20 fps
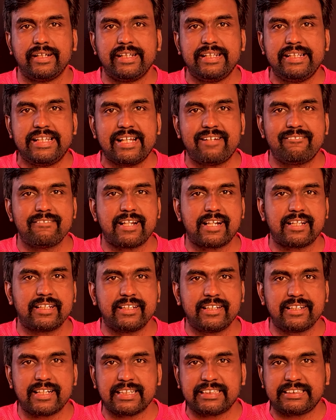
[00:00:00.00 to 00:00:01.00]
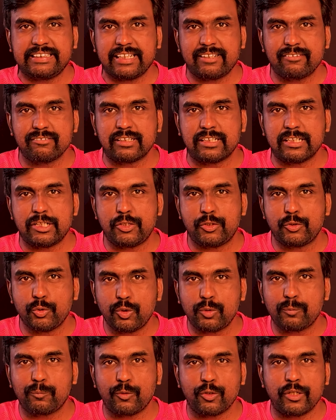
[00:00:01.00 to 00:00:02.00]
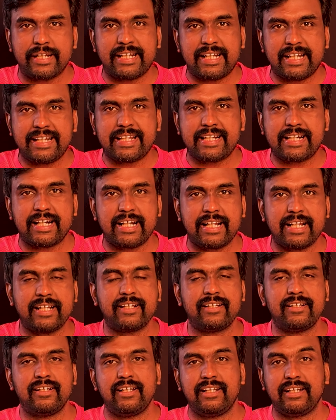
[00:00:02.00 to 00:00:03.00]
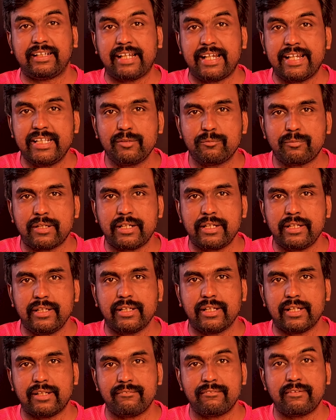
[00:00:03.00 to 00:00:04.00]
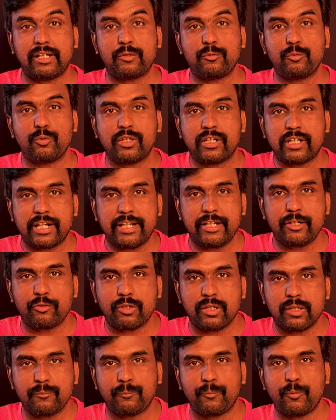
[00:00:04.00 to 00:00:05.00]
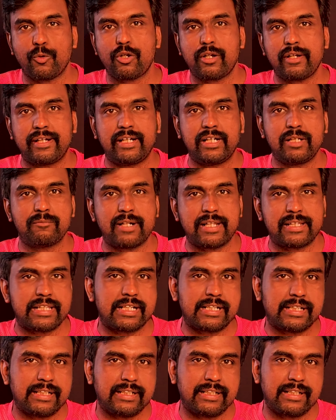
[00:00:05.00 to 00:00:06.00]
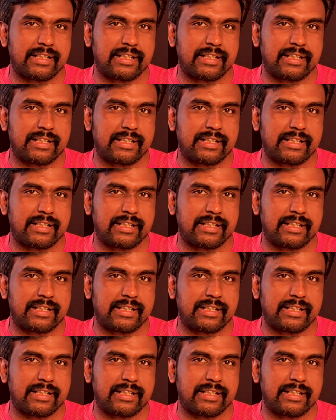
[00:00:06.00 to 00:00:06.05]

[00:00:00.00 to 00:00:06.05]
இந்தியாவிலிருந்து ரஷ்யாவுக்கு டூர் போன இளைஞர்களை கைது பண்ணி அவங்கள உக்ரைனோட போரில் ஈடுபடுத்திருக்கு